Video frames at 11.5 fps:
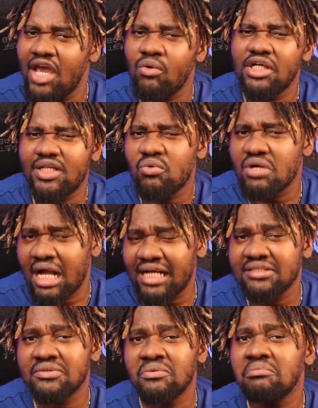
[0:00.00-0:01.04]
Eu achei o
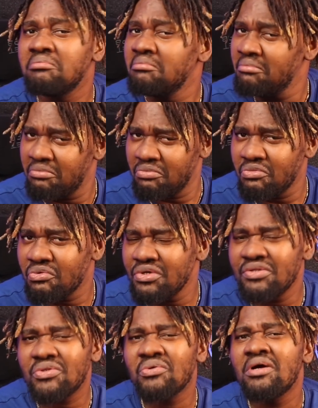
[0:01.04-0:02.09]
caso
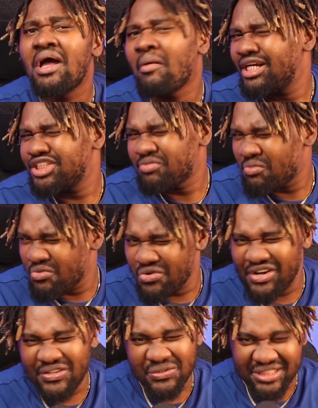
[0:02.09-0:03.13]
muito, mas
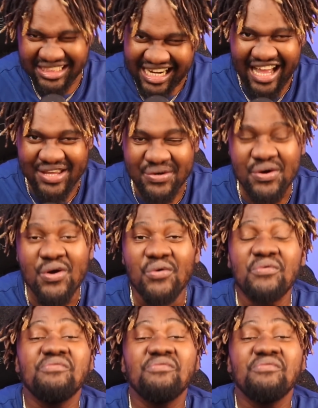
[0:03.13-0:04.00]
muito estranho.